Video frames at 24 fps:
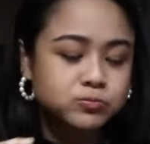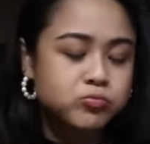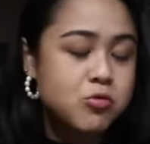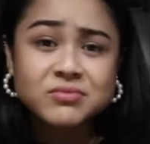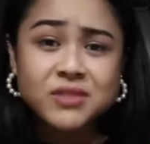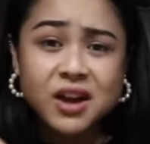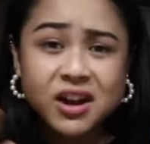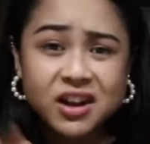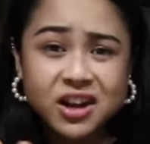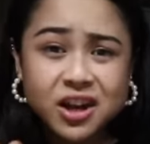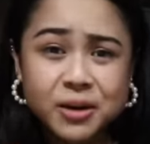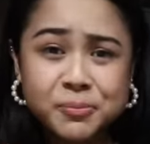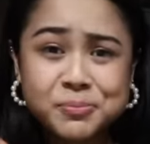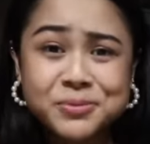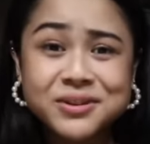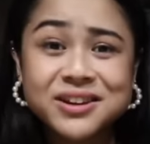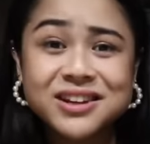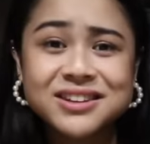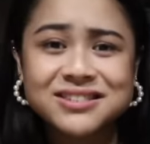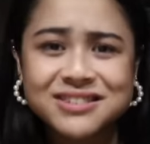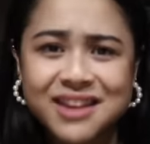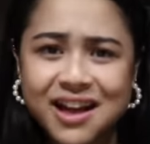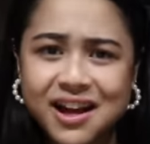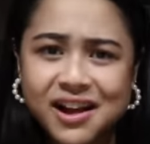Tanggap
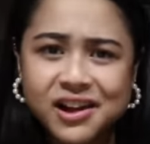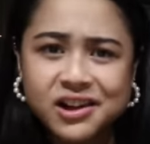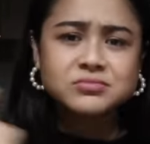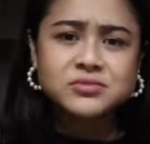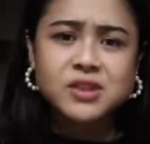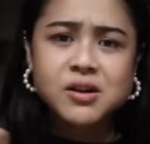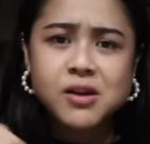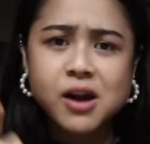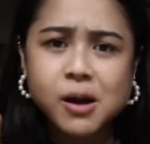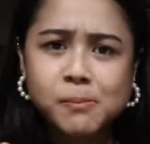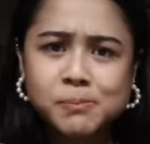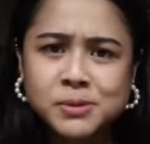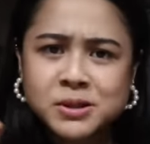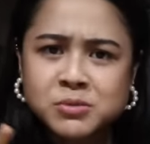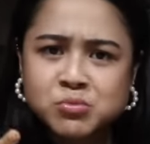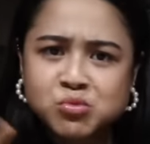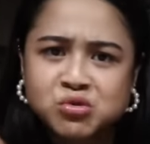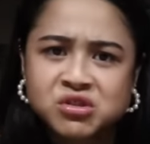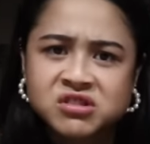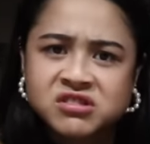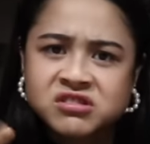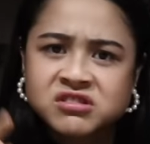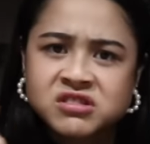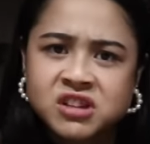kita. Tanggapin
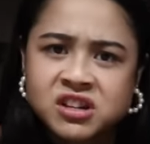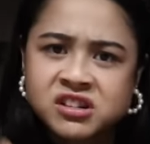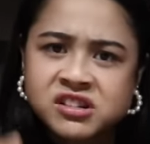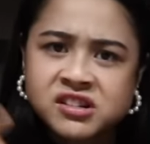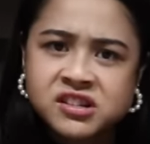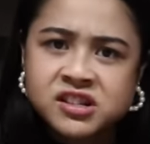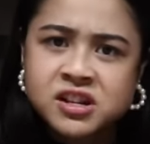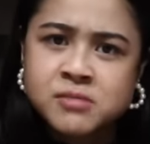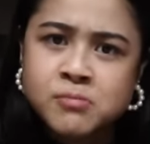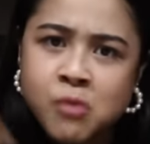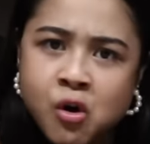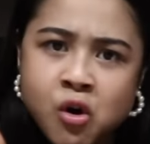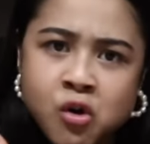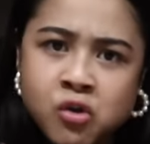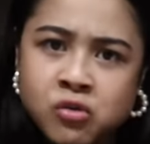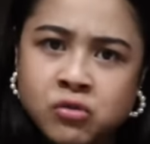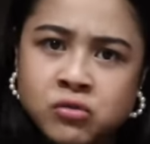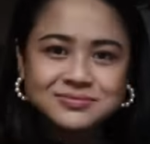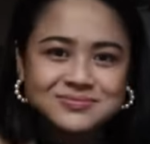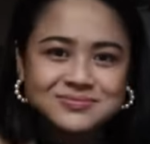mo rin sarili mo.